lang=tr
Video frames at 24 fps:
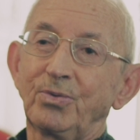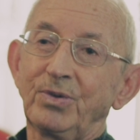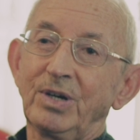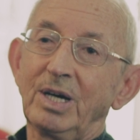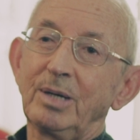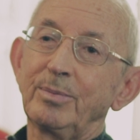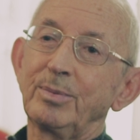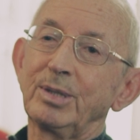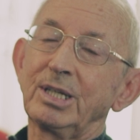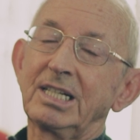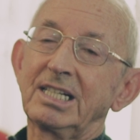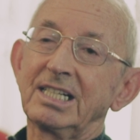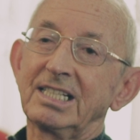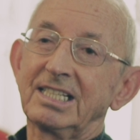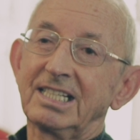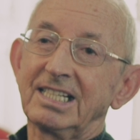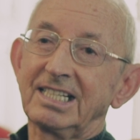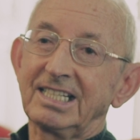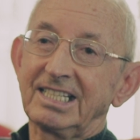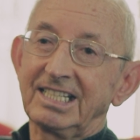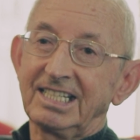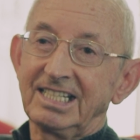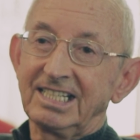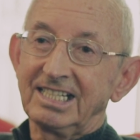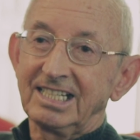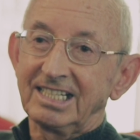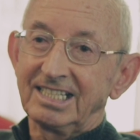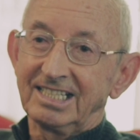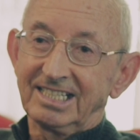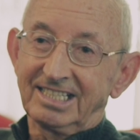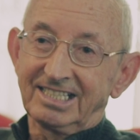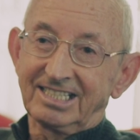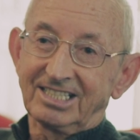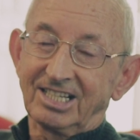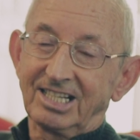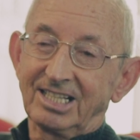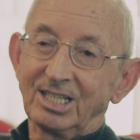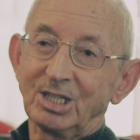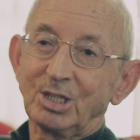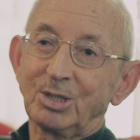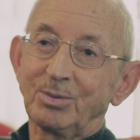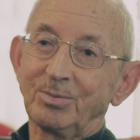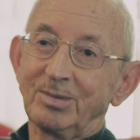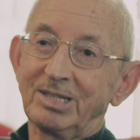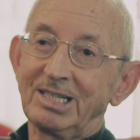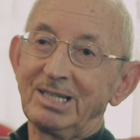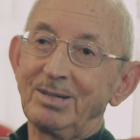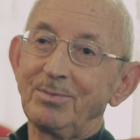fabrikada girdik
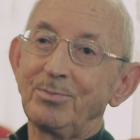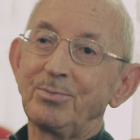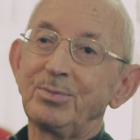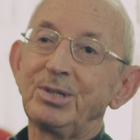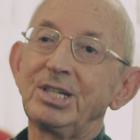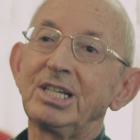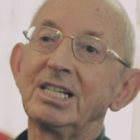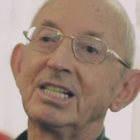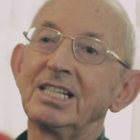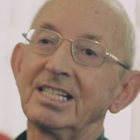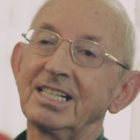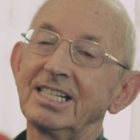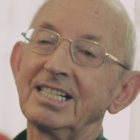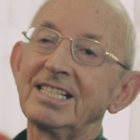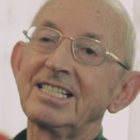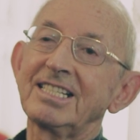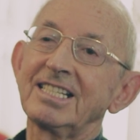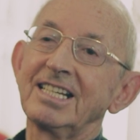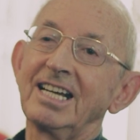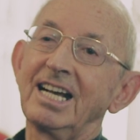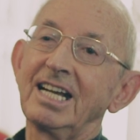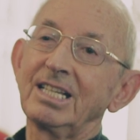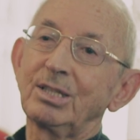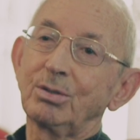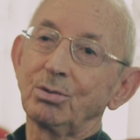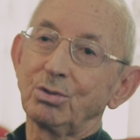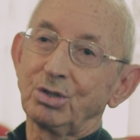çalışmaya 1 lira saat